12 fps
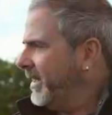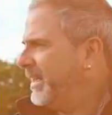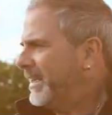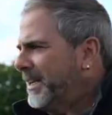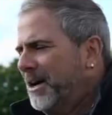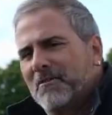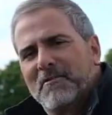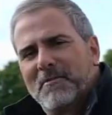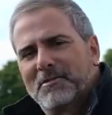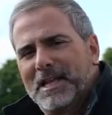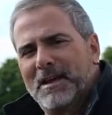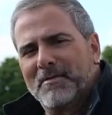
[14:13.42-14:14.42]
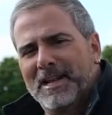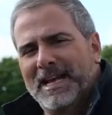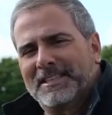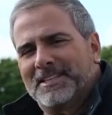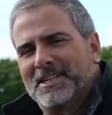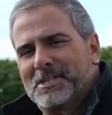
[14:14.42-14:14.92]
Então, vamos
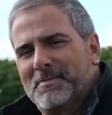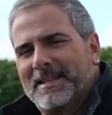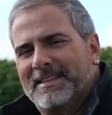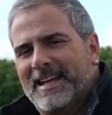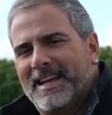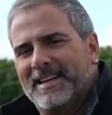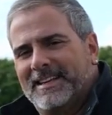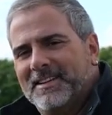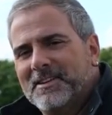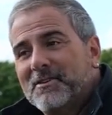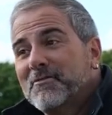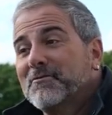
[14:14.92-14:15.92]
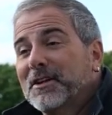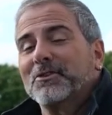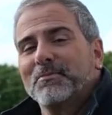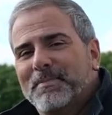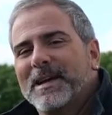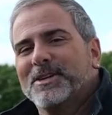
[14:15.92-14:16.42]
terminar essa antimatéria
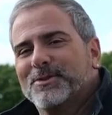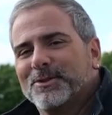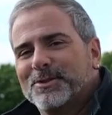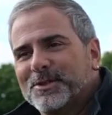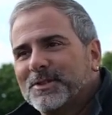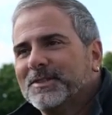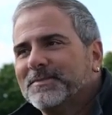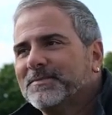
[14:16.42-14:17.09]
vendo beijos?